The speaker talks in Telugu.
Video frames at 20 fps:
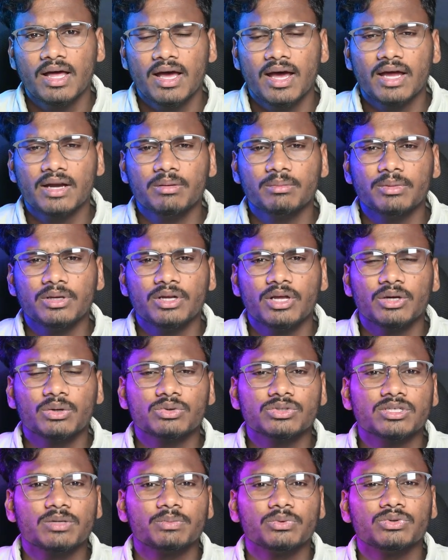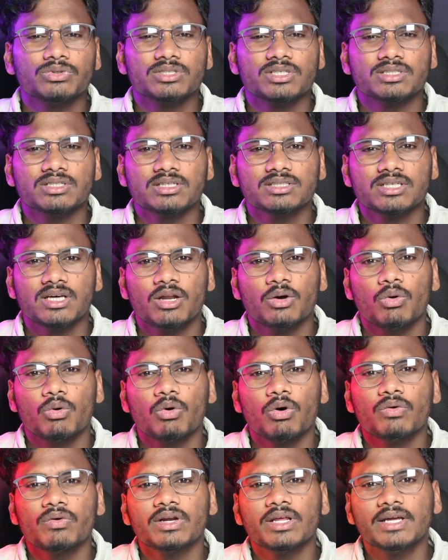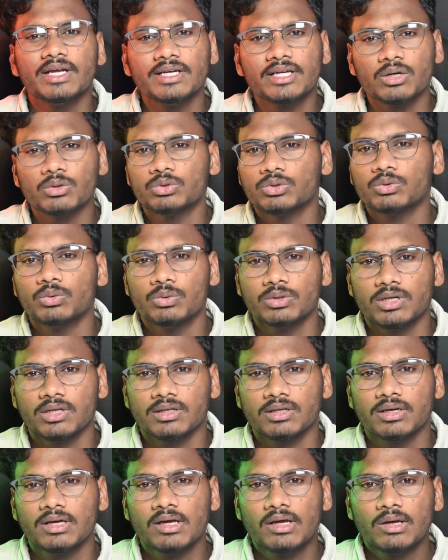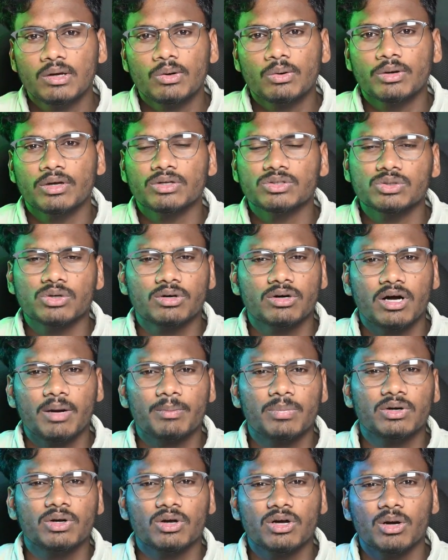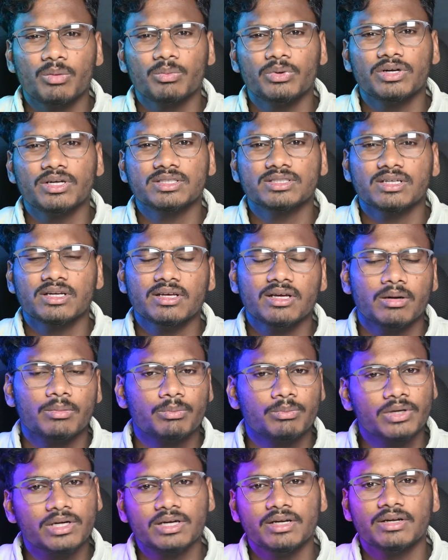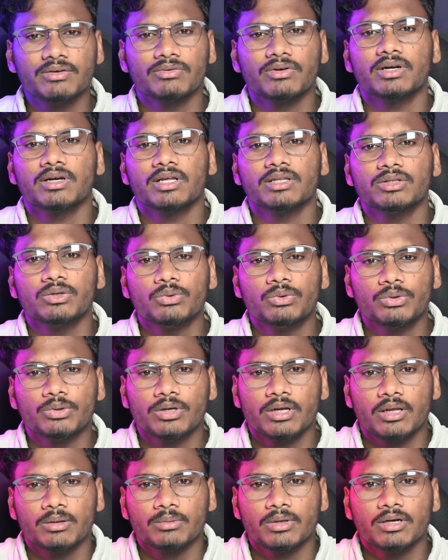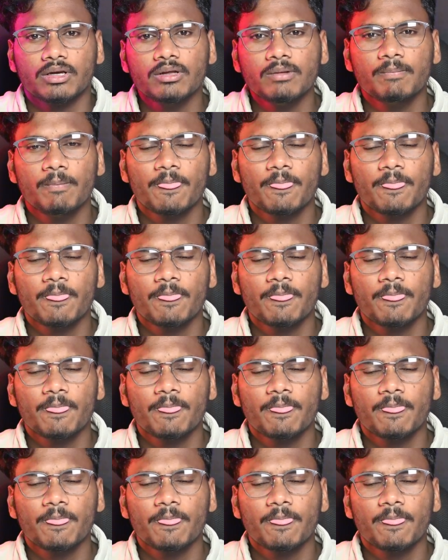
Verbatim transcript: అండ్ మీరు ఎక్కువసేపు యూజ్ చేసినా చాలా ఓవర్ హీట్ అవుతూ ఉంటుంది ఓకేనా సో అప్పట్లో కంప్యూటర్స్ అనేవి కంప్లీట్లీ డిఫరెంట్ అయితే ఉంటుండే అనమాట